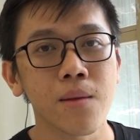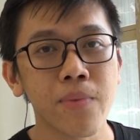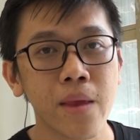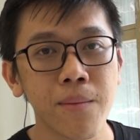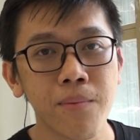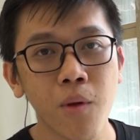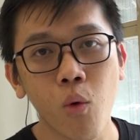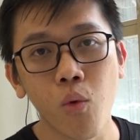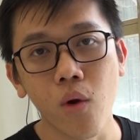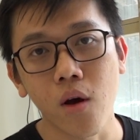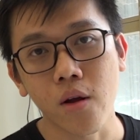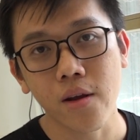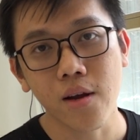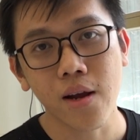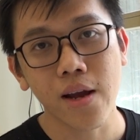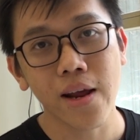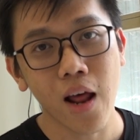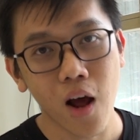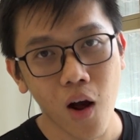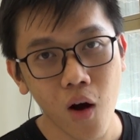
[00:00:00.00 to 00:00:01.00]
tiếp thu được những
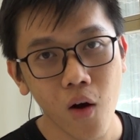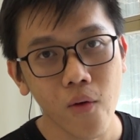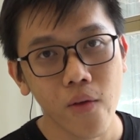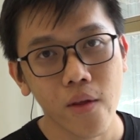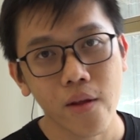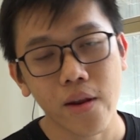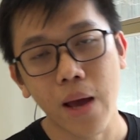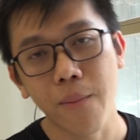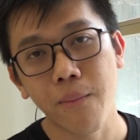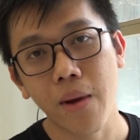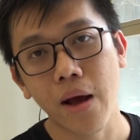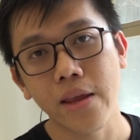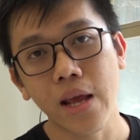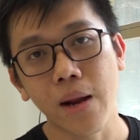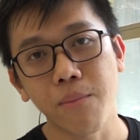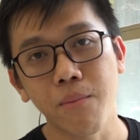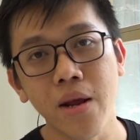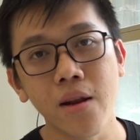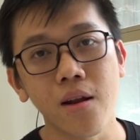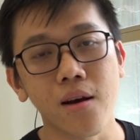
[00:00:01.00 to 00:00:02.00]
cái đó để mà
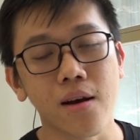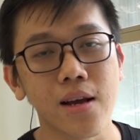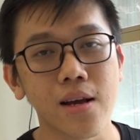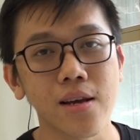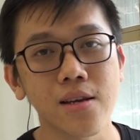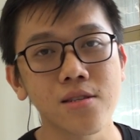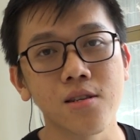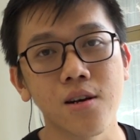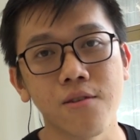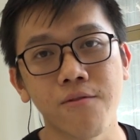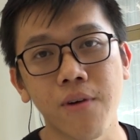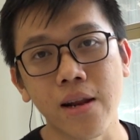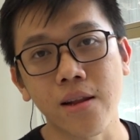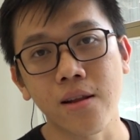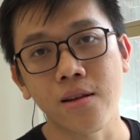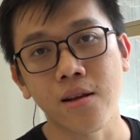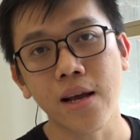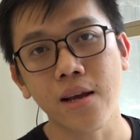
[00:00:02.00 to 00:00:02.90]
nhận biết được các cái sự vật